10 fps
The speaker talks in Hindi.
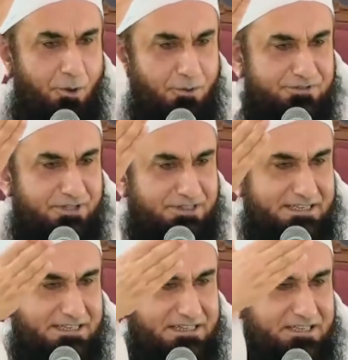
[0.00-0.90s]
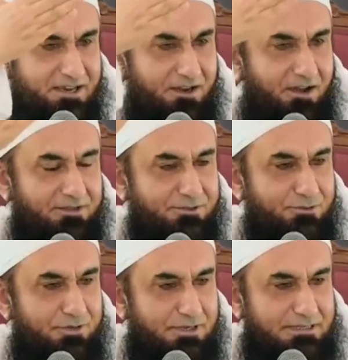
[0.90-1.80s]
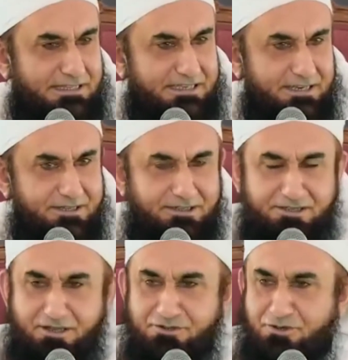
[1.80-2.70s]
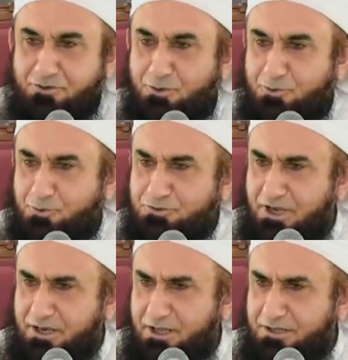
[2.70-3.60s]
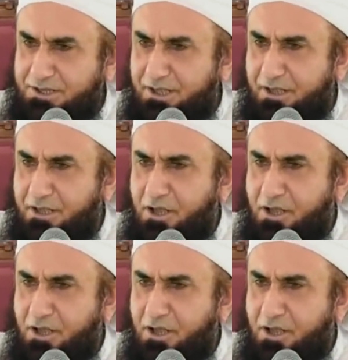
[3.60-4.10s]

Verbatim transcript: हुसन दे दिया रात को अंधेरा दिया दिन को उजाला दिया